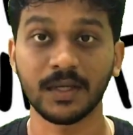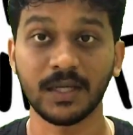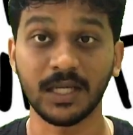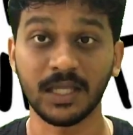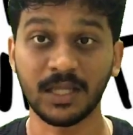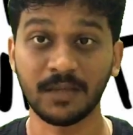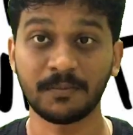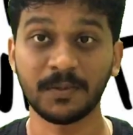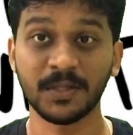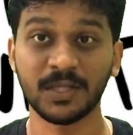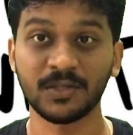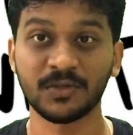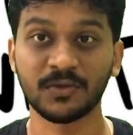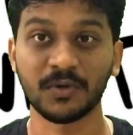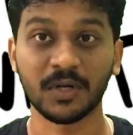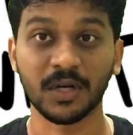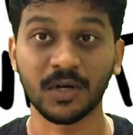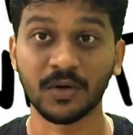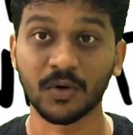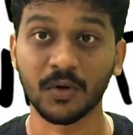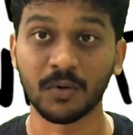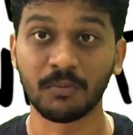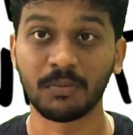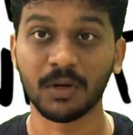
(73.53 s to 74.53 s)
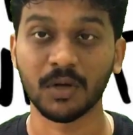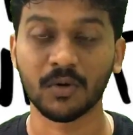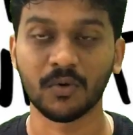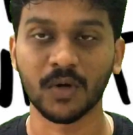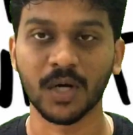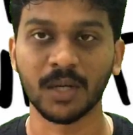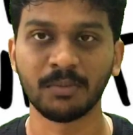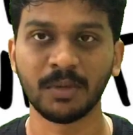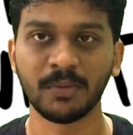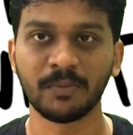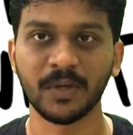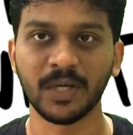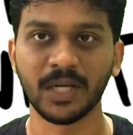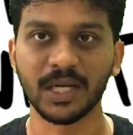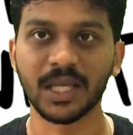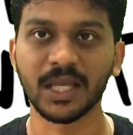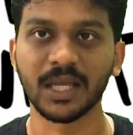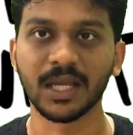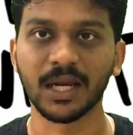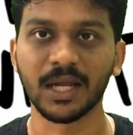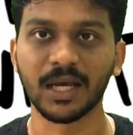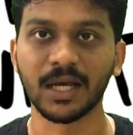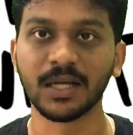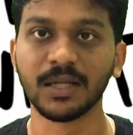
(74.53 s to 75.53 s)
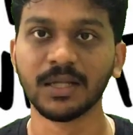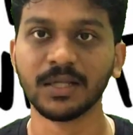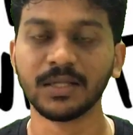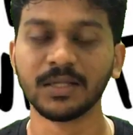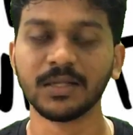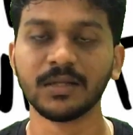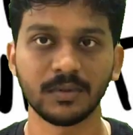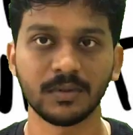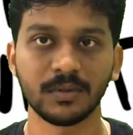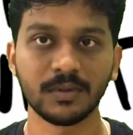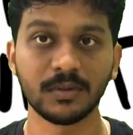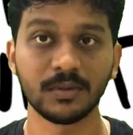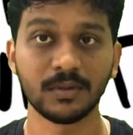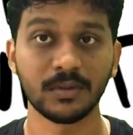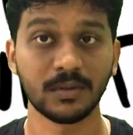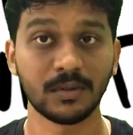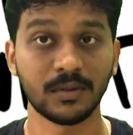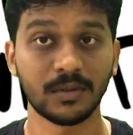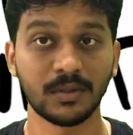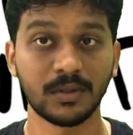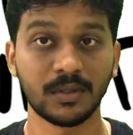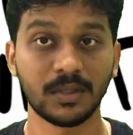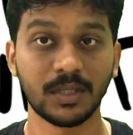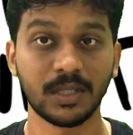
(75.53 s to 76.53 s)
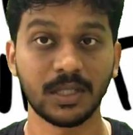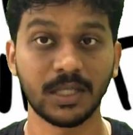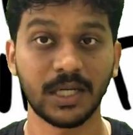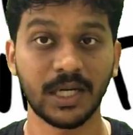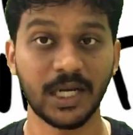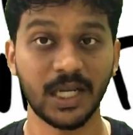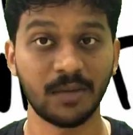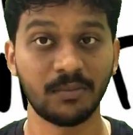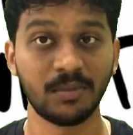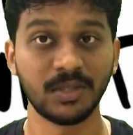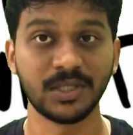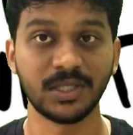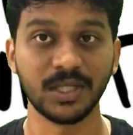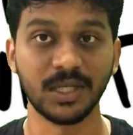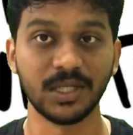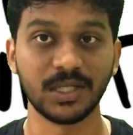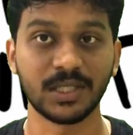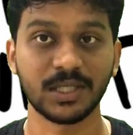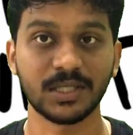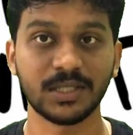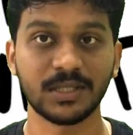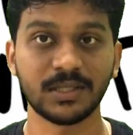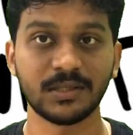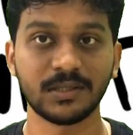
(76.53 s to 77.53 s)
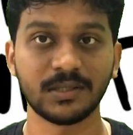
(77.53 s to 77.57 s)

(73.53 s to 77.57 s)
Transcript: எதை பற்றி சொல்கிறேன்னு ரொம்ப குழம்பி போயிருக்கீங்களா டேபிள் சால்ட்